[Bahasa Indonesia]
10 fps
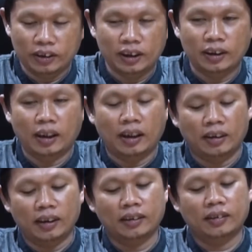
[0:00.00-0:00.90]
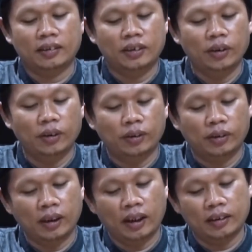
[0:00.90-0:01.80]
Sing ganteng
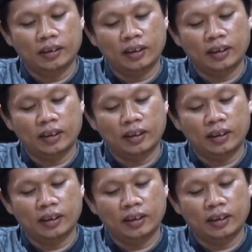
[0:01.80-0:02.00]
yoga ya